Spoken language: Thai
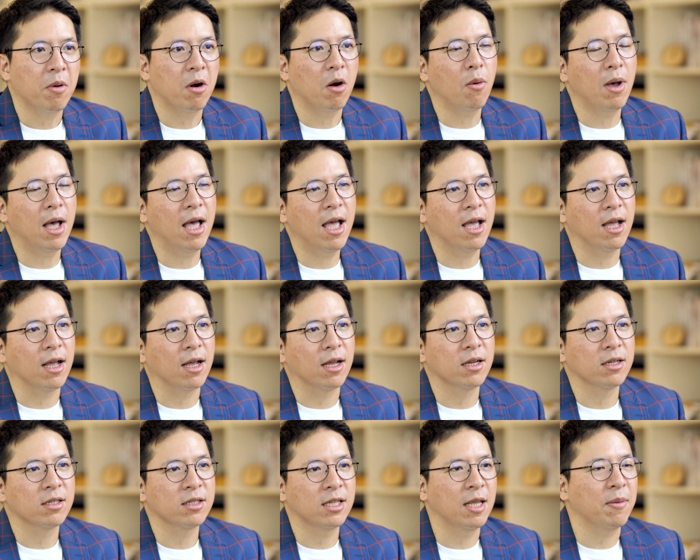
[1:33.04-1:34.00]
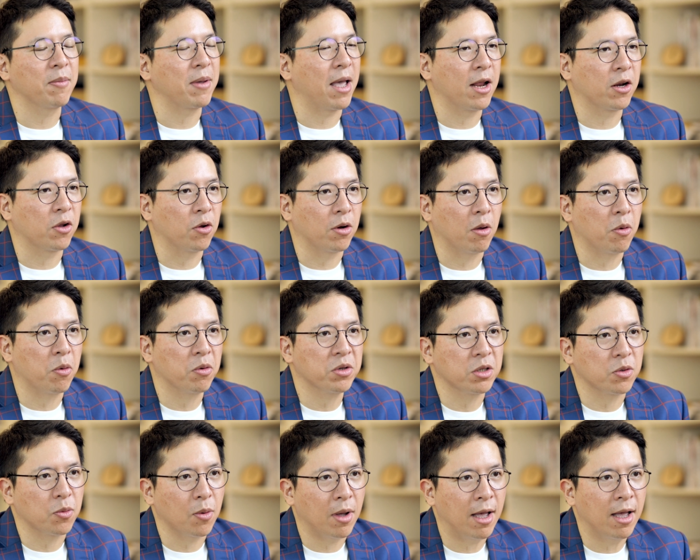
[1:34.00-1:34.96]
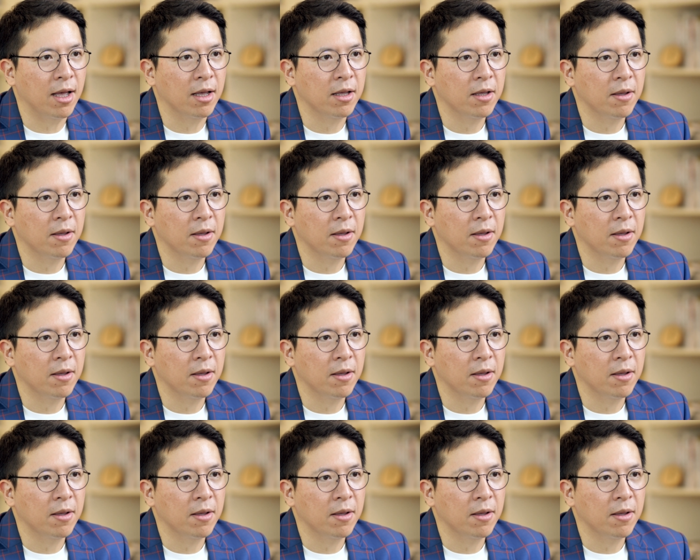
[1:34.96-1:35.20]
เพราะว่าทีมงานของเรารู้สึกว่า